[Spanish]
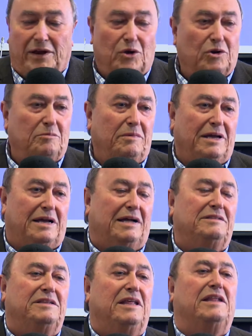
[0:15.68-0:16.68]
enorme
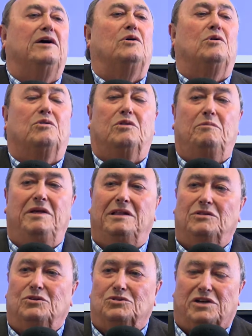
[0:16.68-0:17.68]
cantidad de
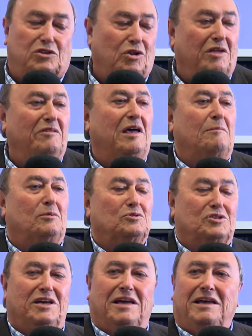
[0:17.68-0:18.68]
conocimientos que todavía
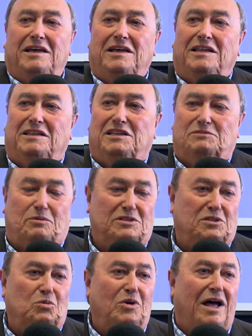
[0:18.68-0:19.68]
posee
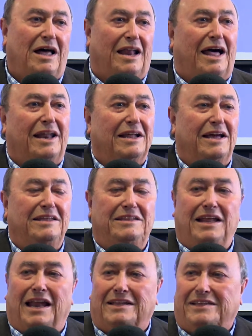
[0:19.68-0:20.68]
después de una larga y
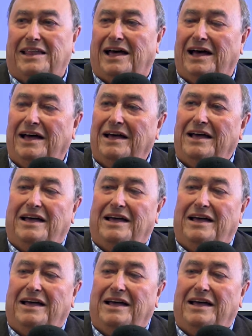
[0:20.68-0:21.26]
dilatada